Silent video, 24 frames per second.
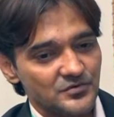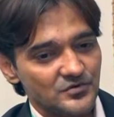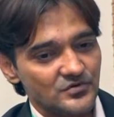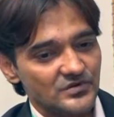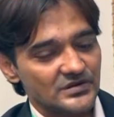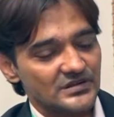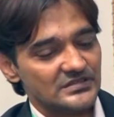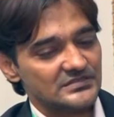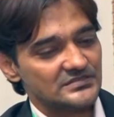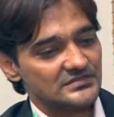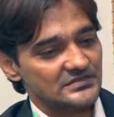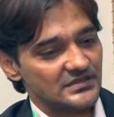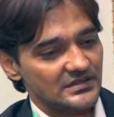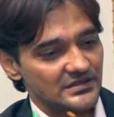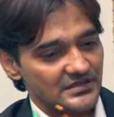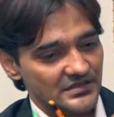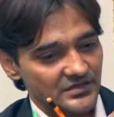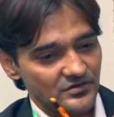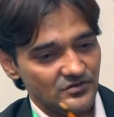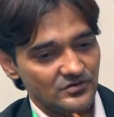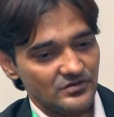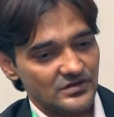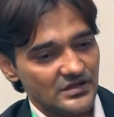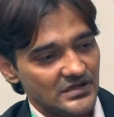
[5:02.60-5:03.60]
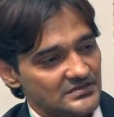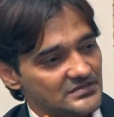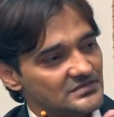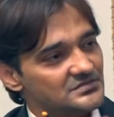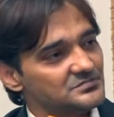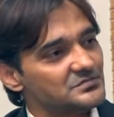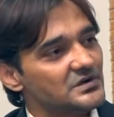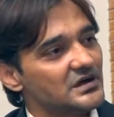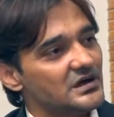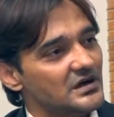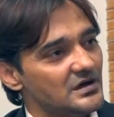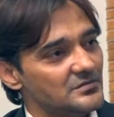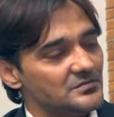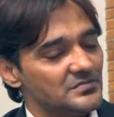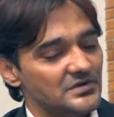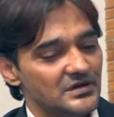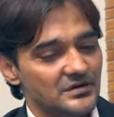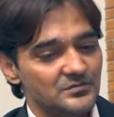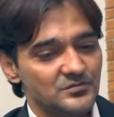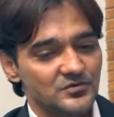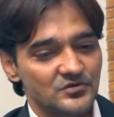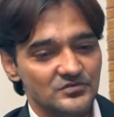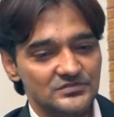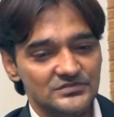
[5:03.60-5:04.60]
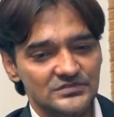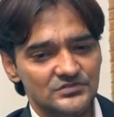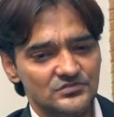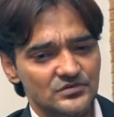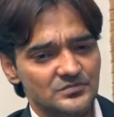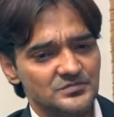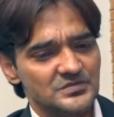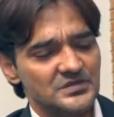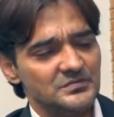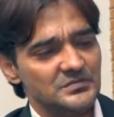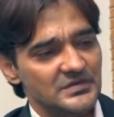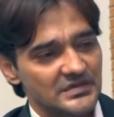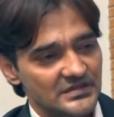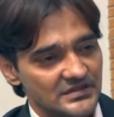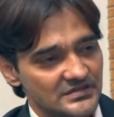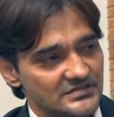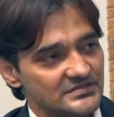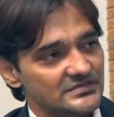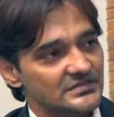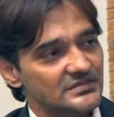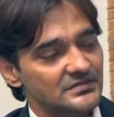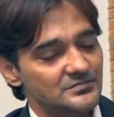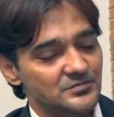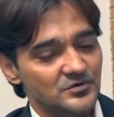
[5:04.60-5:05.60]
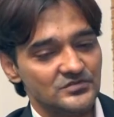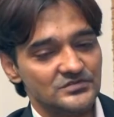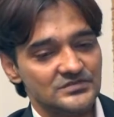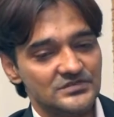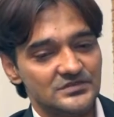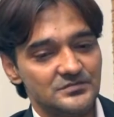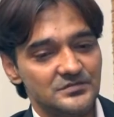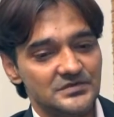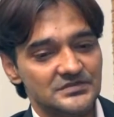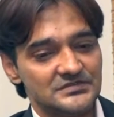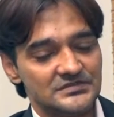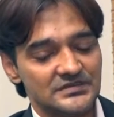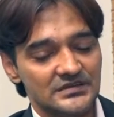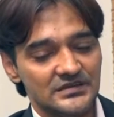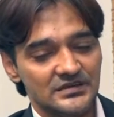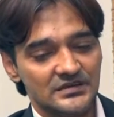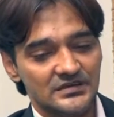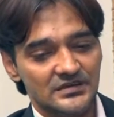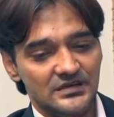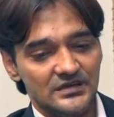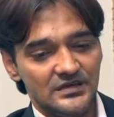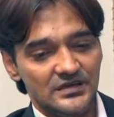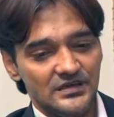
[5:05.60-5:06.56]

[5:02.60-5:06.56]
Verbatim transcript: प्रोग्रेस करके और आज इस मकाम पर आप पहुँची तो अपनी मेहनत से ही पहुँची है बेशक